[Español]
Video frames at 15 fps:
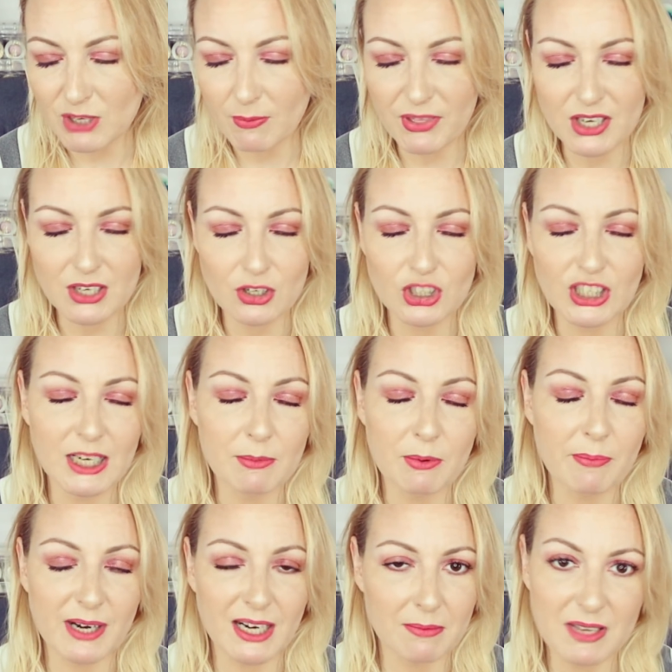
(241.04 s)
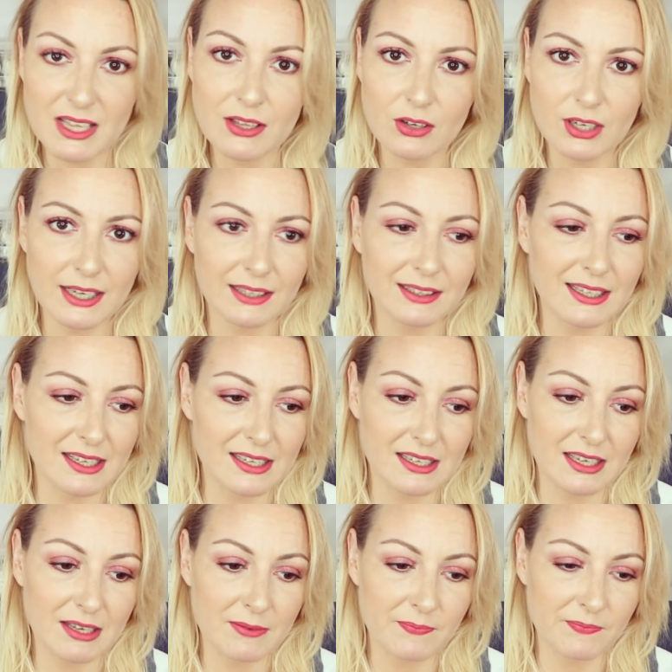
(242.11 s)
muchas veces no tenemos más remedio que,
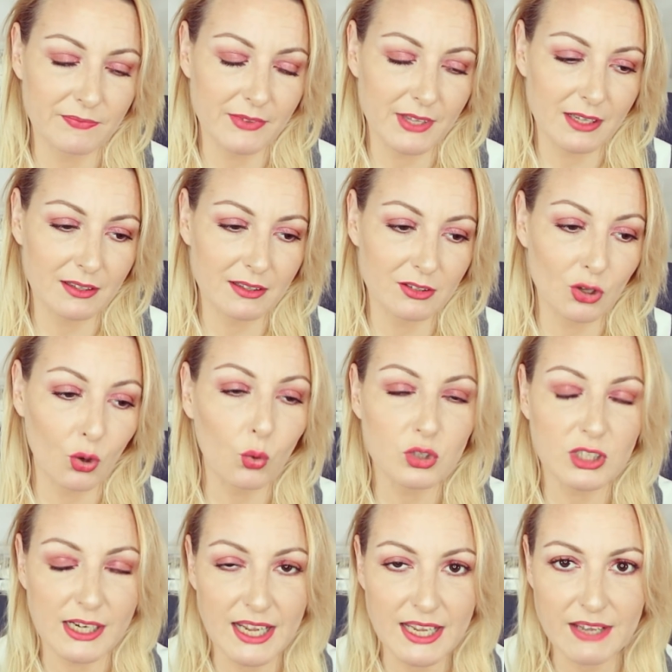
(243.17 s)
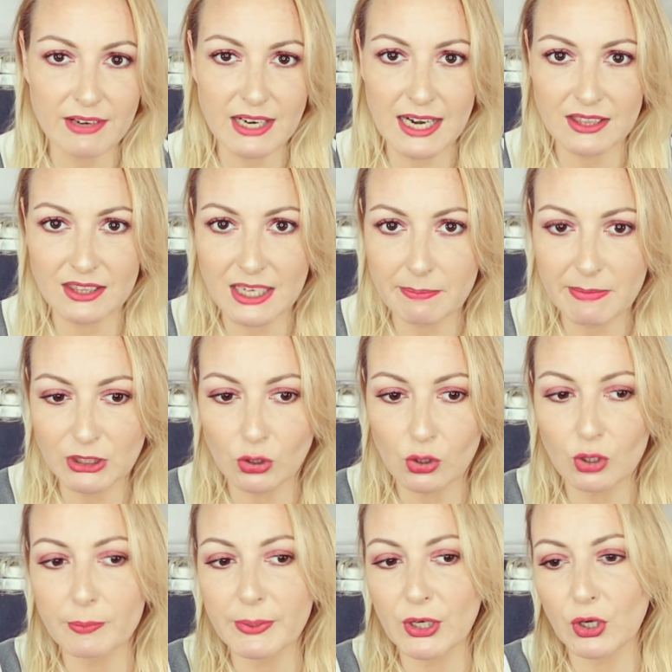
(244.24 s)
que, nos gustaría llevar al
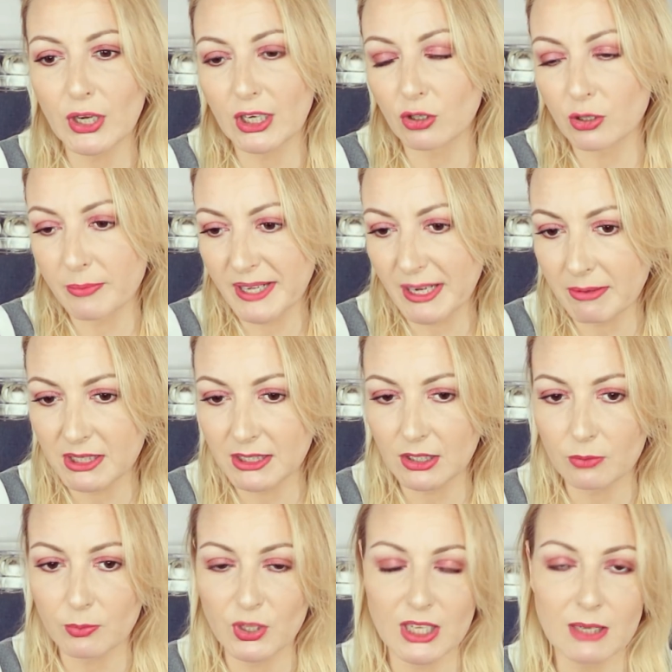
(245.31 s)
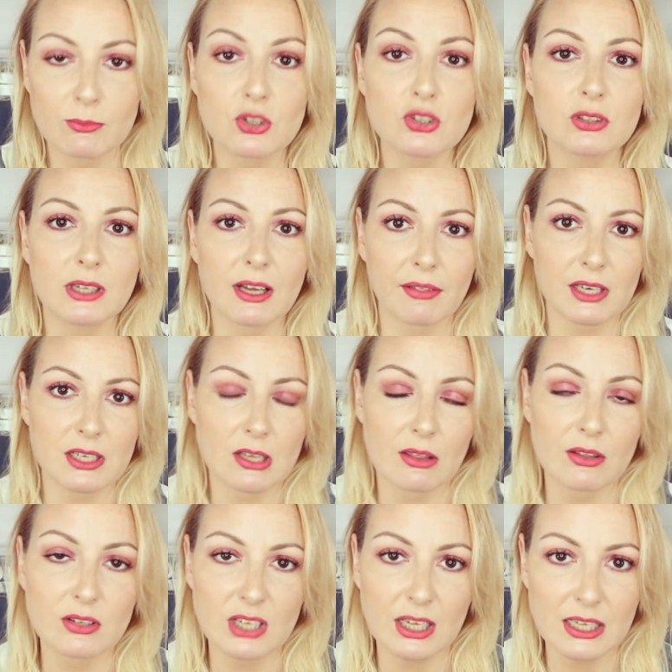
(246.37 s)
dermatólogo, pero económicamente no podemos, gracias
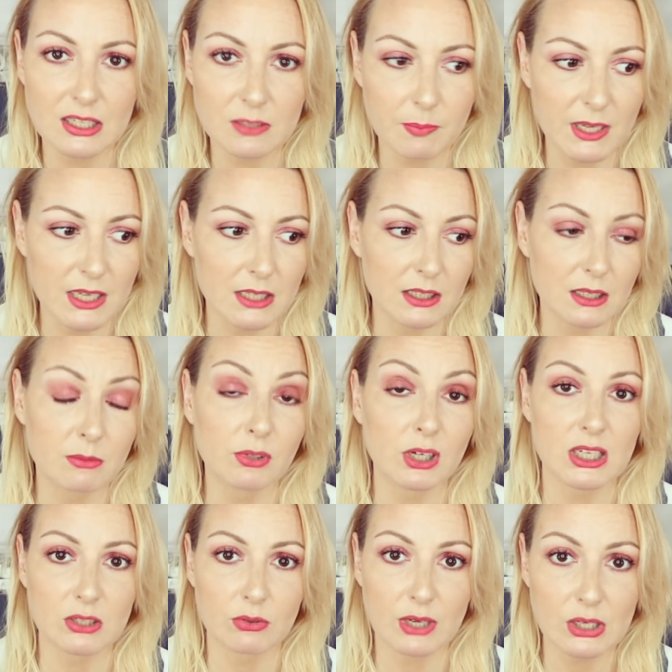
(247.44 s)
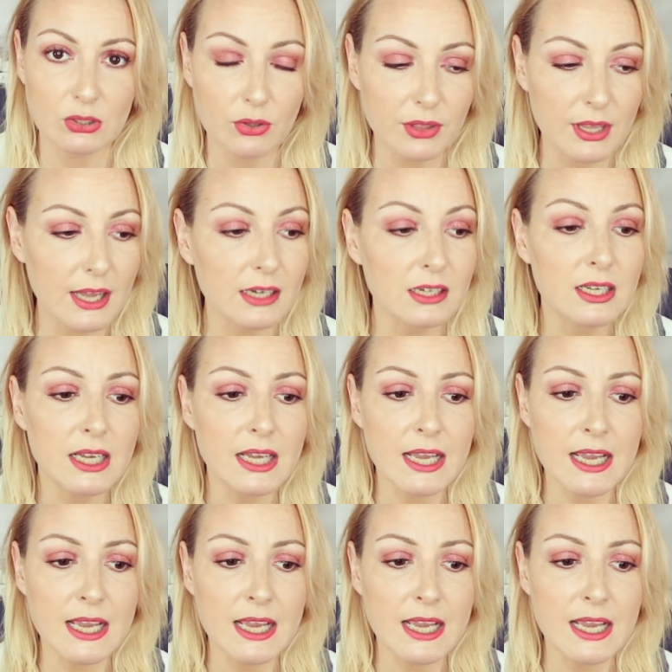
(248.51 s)
a Dios aquí en España tenemos la seguridad social